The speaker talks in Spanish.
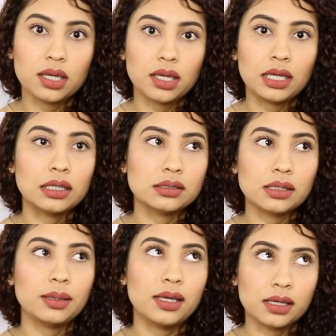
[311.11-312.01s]
en,
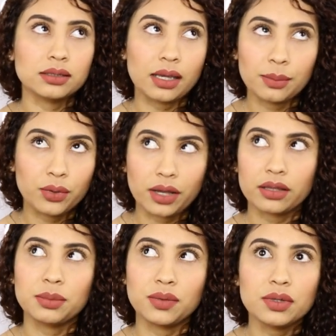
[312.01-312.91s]
ese, en esa época
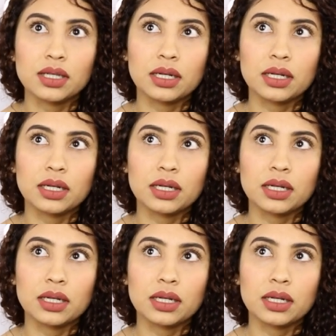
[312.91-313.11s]
de mi vida.